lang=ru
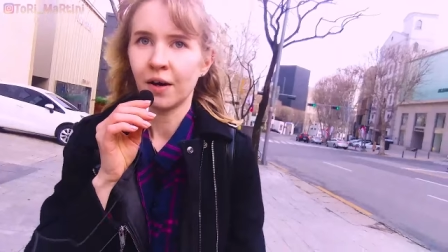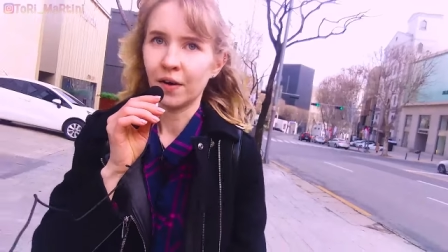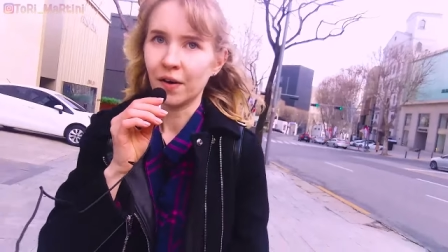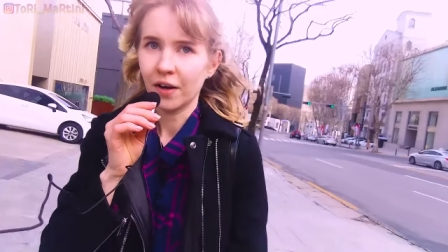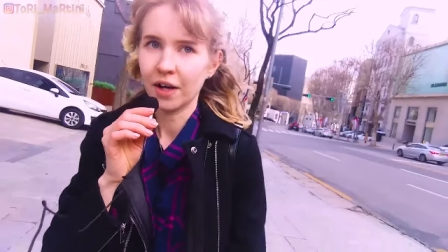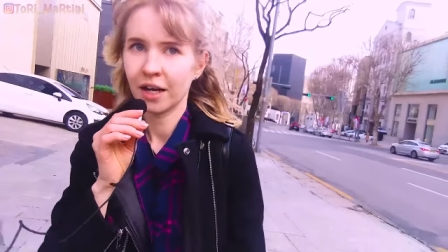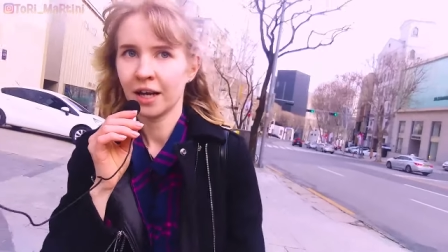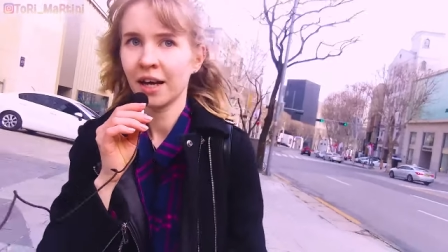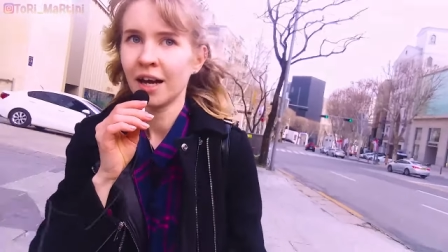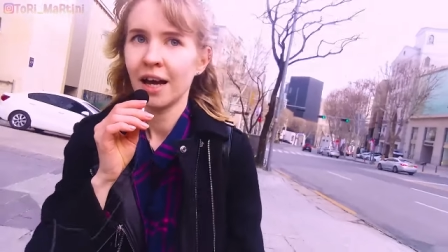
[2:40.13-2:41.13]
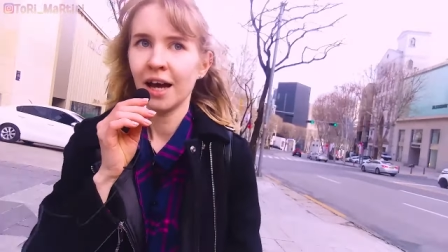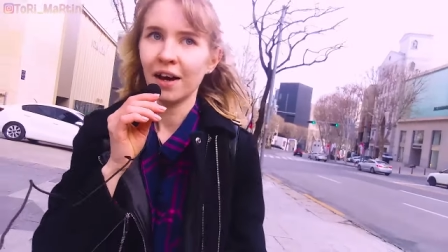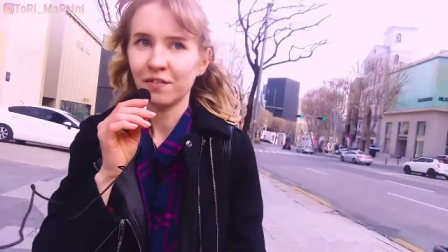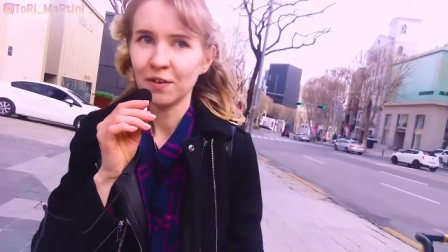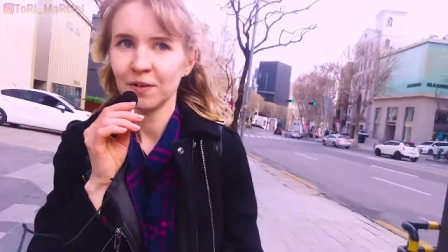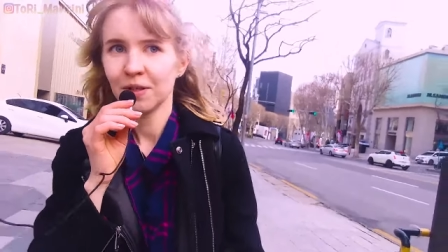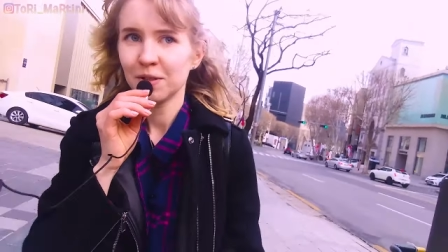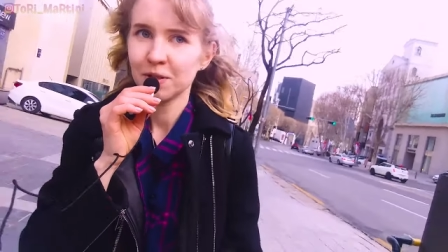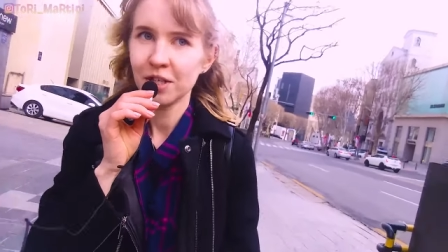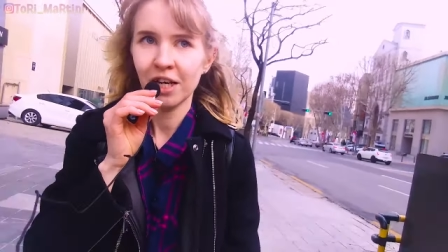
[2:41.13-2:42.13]
О, а вот у
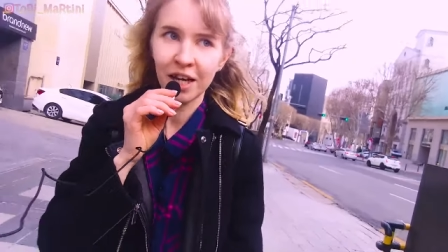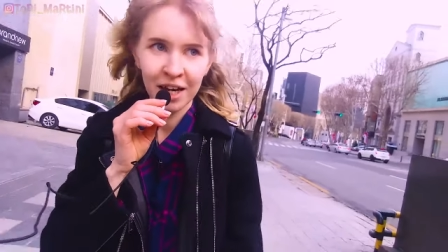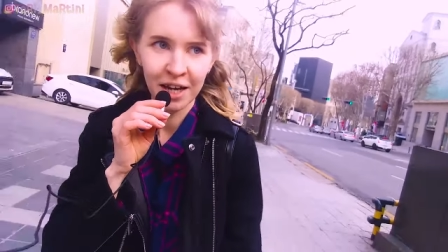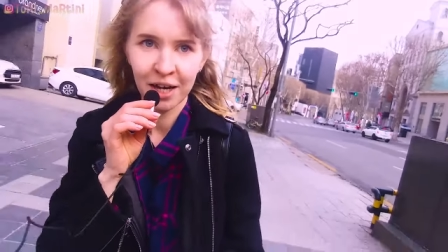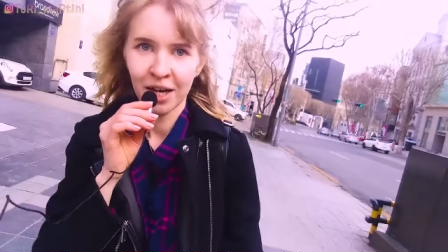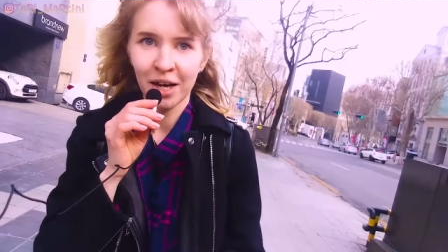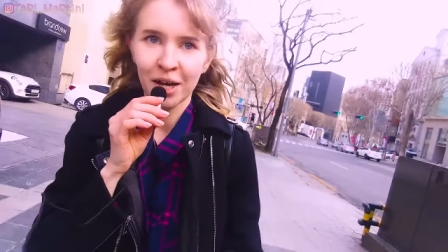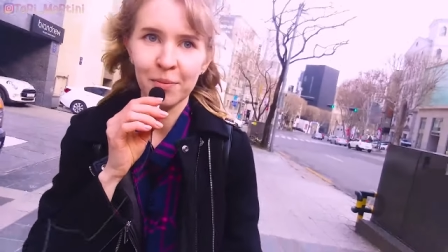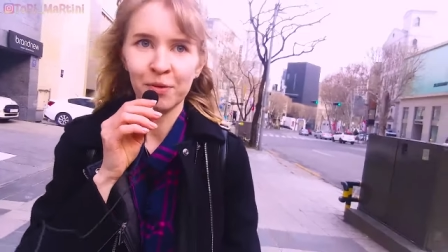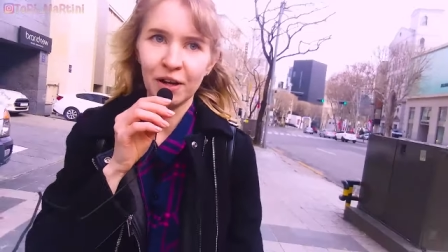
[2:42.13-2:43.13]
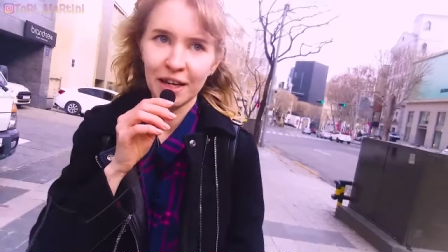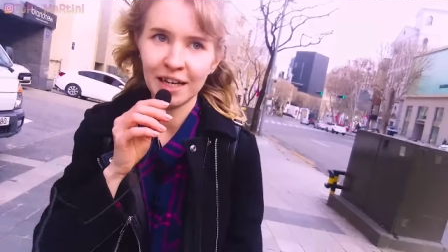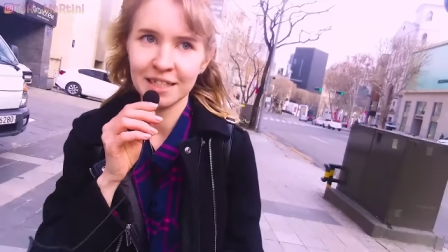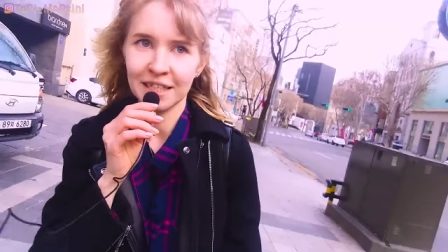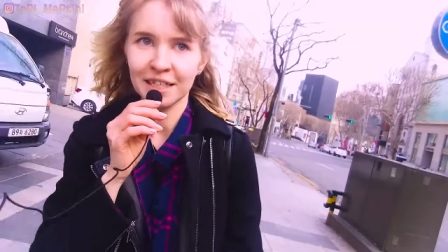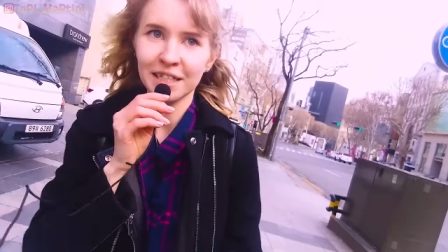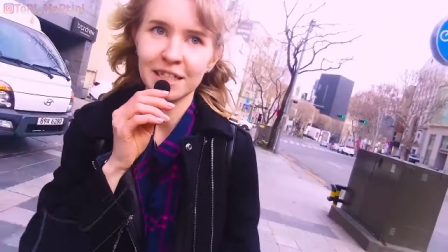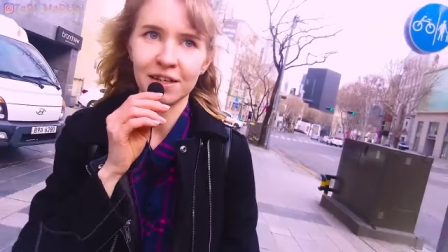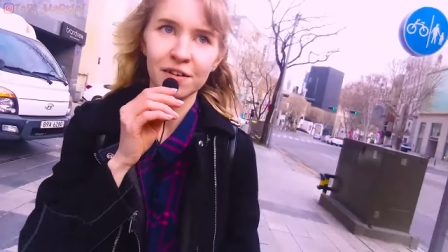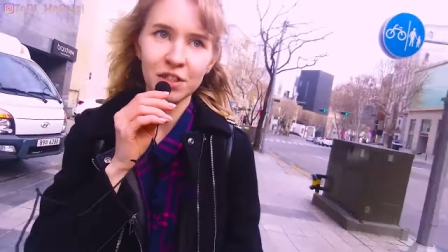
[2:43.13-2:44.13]
нас уже более
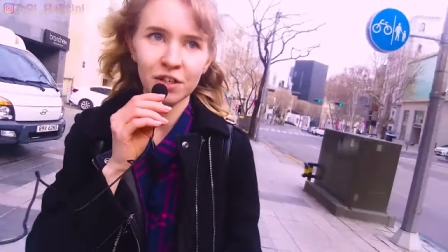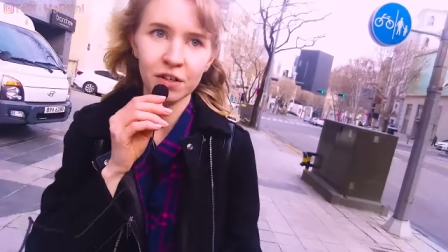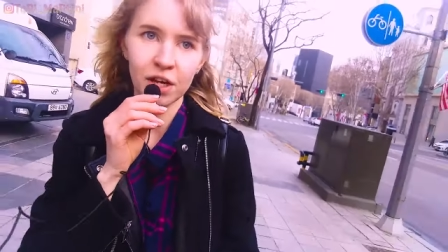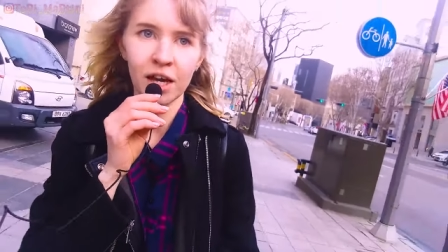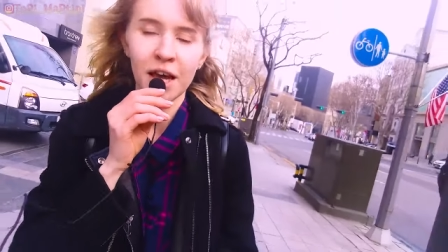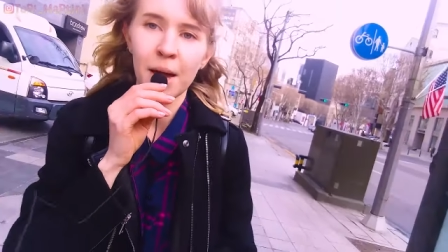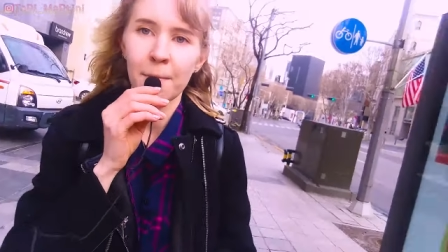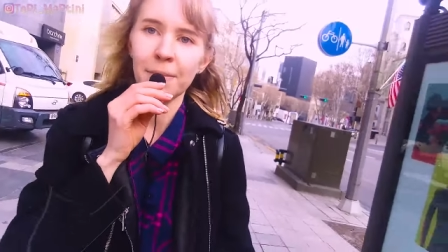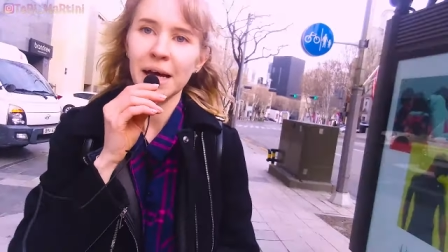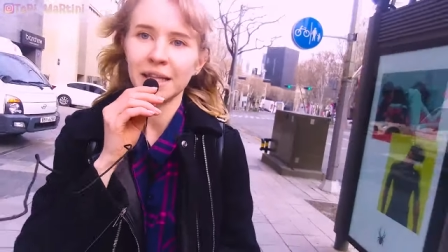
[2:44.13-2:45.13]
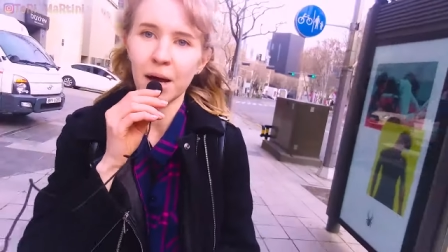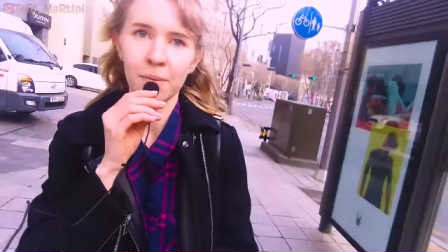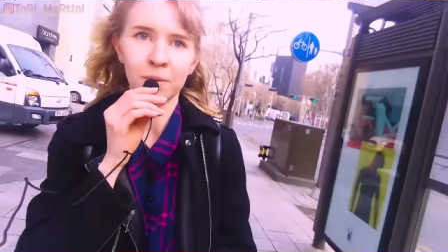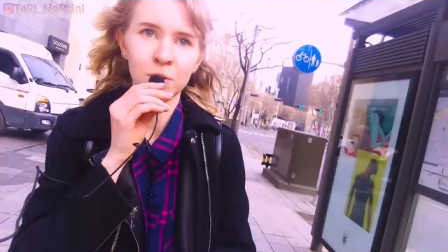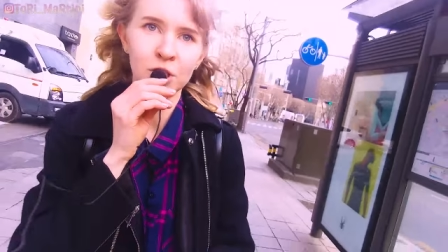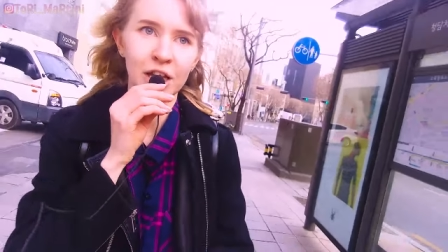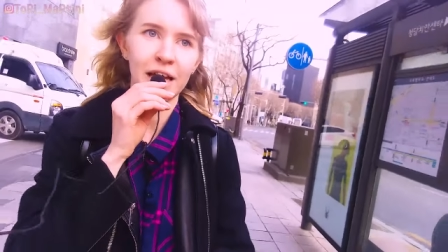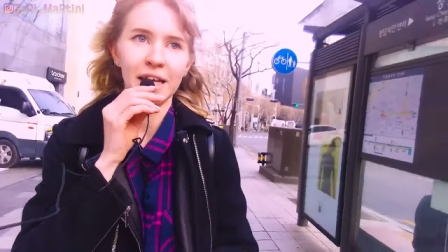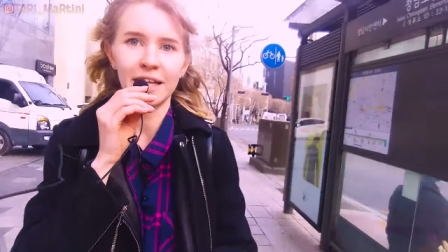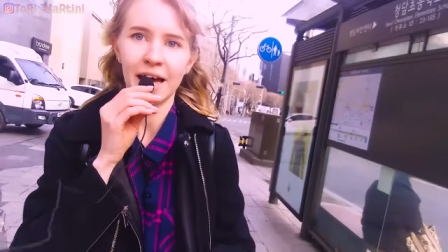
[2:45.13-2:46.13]
заинтересовавшая кота, потому что
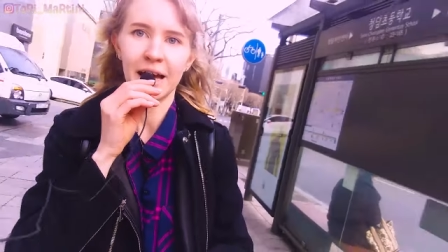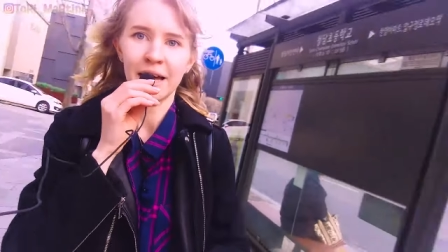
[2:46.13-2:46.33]
это